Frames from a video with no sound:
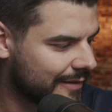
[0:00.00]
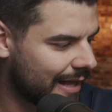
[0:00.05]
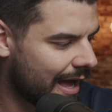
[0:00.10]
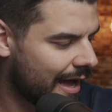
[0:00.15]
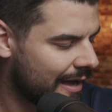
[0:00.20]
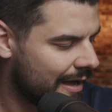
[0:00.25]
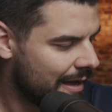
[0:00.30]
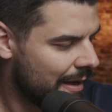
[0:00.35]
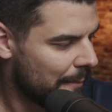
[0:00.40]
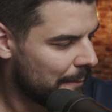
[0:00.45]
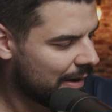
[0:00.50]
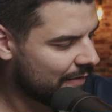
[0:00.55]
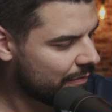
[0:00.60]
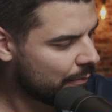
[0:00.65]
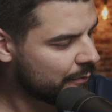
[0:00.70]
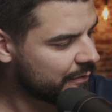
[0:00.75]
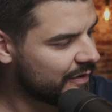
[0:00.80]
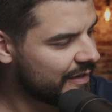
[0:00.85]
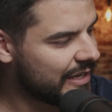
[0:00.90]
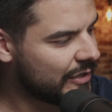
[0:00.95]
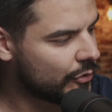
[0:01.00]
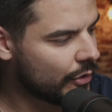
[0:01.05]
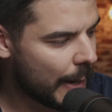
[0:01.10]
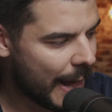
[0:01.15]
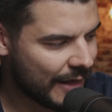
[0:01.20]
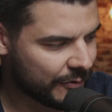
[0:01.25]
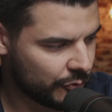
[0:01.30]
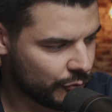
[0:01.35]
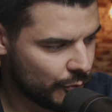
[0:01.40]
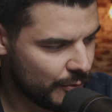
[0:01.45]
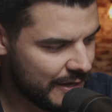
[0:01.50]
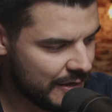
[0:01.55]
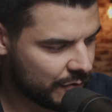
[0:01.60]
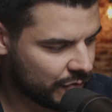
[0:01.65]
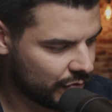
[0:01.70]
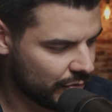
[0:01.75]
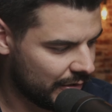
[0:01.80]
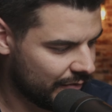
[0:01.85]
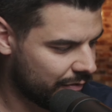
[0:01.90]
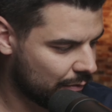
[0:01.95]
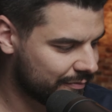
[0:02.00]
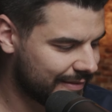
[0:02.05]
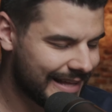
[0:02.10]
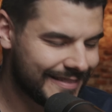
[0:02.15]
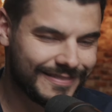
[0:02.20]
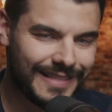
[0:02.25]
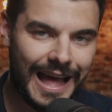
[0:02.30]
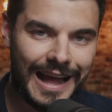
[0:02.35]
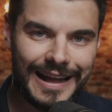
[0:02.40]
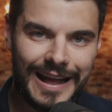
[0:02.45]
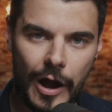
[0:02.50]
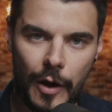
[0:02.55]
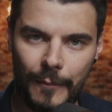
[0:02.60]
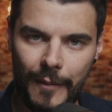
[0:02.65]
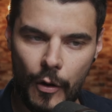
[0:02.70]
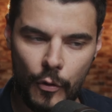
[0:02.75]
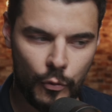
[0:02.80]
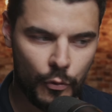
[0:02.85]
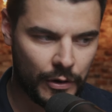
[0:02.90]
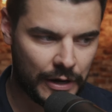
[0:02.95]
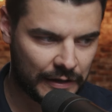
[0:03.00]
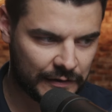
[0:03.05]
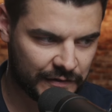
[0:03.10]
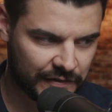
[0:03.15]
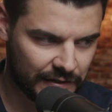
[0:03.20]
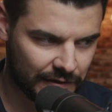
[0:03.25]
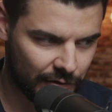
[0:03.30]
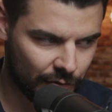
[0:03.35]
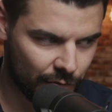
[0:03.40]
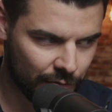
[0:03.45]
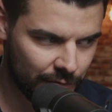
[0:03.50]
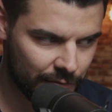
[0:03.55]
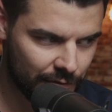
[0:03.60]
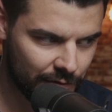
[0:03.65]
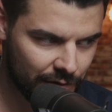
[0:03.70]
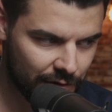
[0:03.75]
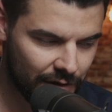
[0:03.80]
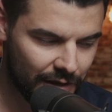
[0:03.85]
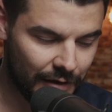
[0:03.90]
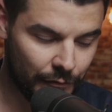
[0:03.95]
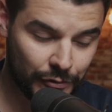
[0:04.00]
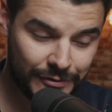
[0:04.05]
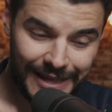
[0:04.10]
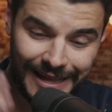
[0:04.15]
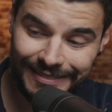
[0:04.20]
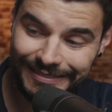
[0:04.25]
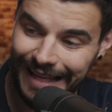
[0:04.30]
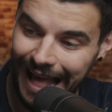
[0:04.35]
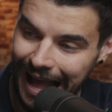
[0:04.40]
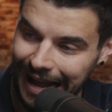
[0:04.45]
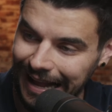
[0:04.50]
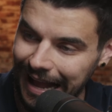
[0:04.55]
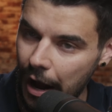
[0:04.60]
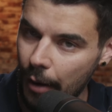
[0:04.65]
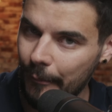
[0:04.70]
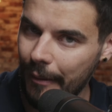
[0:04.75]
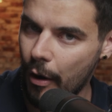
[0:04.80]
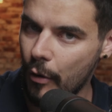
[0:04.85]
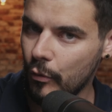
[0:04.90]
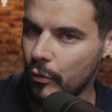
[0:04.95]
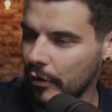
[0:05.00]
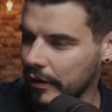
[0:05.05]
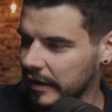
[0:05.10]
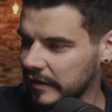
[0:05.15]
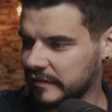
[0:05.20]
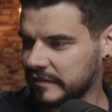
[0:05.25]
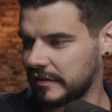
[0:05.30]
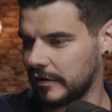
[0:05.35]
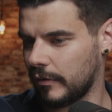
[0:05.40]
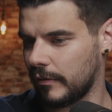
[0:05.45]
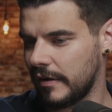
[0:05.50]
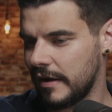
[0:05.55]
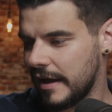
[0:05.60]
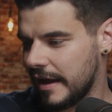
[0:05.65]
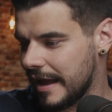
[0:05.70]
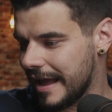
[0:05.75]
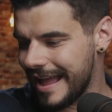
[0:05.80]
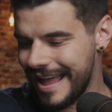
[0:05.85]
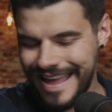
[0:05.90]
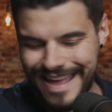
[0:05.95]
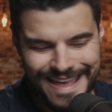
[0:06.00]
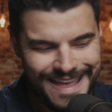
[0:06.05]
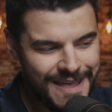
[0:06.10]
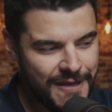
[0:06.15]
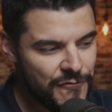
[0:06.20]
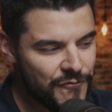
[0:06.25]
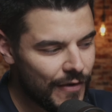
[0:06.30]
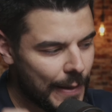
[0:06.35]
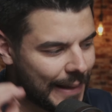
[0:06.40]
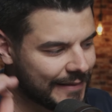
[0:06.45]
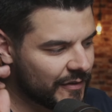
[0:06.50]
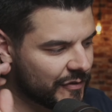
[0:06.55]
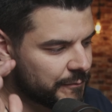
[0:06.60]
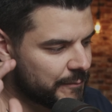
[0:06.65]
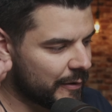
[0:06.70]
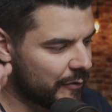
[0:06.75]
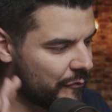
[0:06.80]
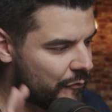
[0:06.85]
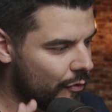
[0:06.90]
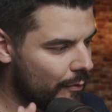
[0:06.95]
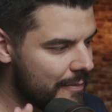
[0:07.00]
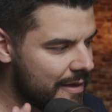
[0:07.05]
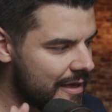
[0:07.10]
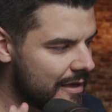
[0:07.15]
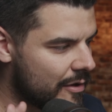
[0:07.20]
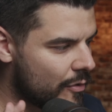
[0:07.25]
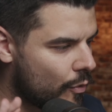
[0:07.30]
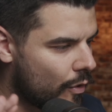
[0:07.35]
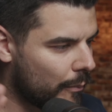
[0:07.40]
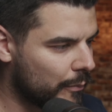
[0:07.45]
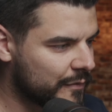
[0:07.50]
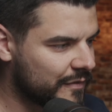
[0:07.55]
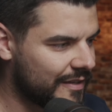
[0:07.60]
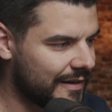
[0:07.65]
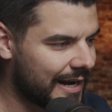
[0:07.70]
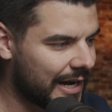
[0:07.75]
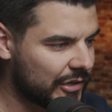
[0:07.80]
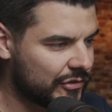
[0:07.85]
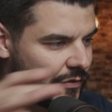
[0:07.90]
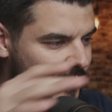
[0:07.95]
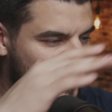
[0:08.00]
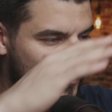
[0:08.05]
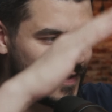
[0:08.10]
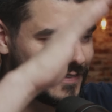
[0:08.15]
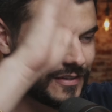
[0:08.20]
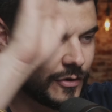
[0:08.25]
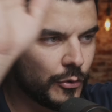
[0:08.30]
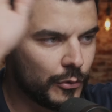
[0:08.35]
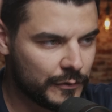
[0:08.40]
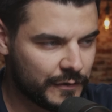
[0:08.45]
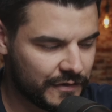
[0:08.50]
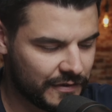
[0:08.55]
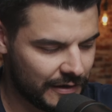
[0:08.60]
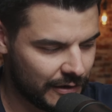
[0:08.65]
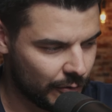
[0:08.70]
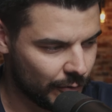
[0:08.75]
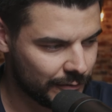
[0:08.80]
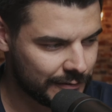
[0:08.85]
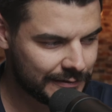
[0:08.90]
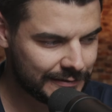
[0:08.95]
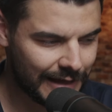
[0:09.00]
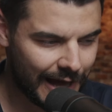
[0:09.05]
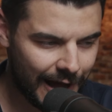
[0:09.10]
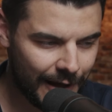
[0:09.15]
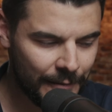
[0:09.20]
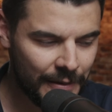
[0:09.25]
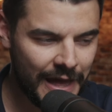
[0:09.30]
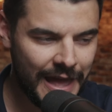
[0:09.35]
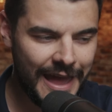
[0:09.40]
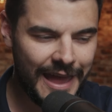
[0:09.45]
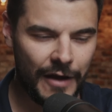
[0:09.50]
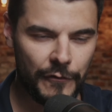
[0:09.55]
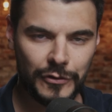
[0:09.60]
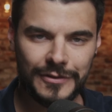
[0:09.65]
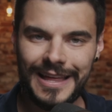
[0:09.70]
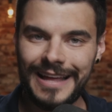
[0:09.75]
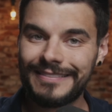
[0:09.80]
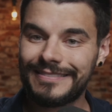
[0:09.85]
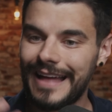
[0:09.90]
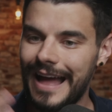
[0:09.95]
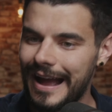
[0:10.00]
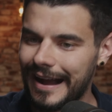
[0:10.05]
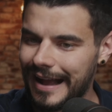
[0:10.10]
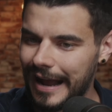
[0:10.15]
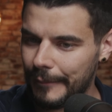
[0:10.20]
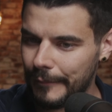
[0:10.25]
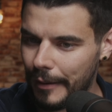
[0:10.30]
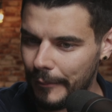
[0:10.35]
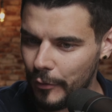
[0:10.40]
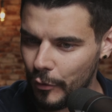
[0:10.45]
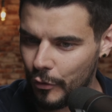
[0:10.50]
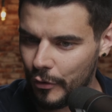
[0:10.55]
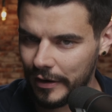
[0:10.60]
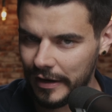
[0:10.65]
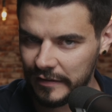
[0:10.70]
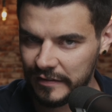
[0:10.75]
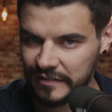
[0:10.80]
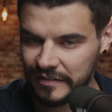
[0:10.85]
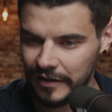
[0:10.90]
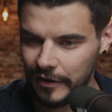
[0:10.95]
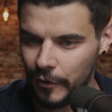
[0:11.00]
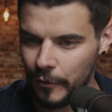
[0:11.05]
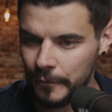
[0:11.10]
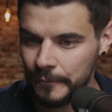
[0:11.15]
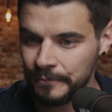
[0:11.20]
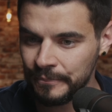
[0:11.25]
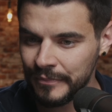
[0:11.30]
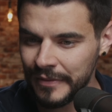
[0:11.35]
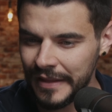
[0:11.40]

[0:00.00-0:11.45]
tá? Mas vamos ignorar tudo isso e vamos tentar acalmar o coração. Eu vou tentar acalmar o coração e falar desse perfume como se nada disso estivesse acontecendo, tá? Eu vou tentar acalmar meu coração